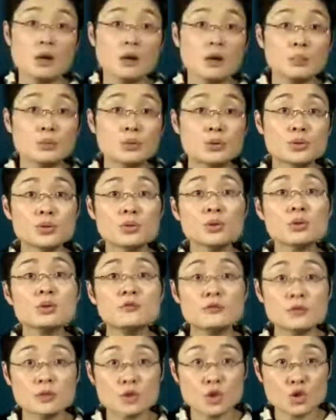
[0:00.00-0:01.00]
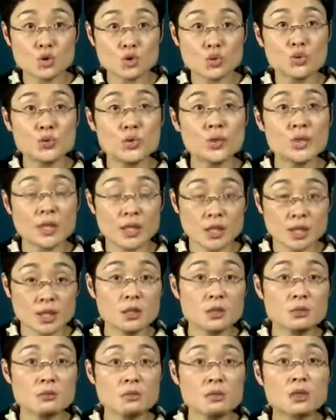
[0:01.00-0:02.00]
p r o v e 的主语也
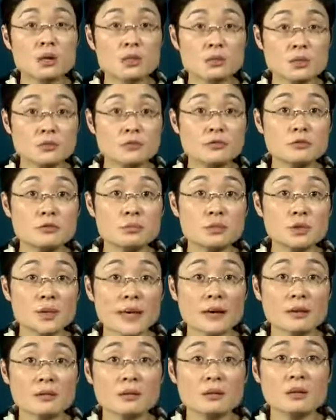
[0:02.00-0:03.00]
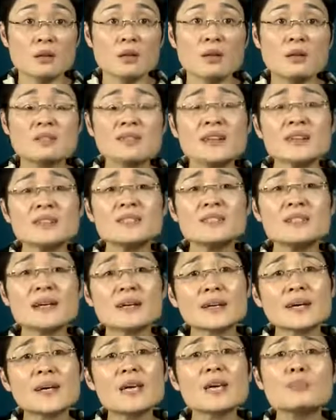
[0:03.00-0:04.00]
是孝敬父母呀。那既
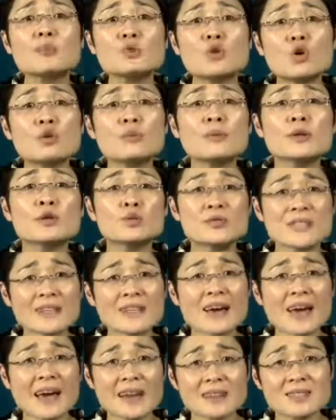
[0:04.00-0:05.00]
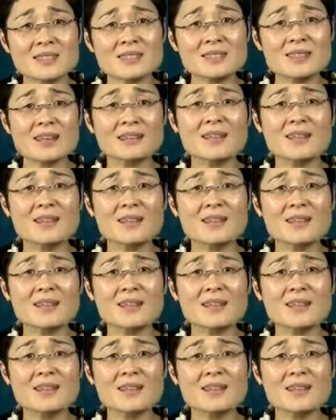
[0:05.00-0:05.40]
然 keep 后面都加了 s 了，那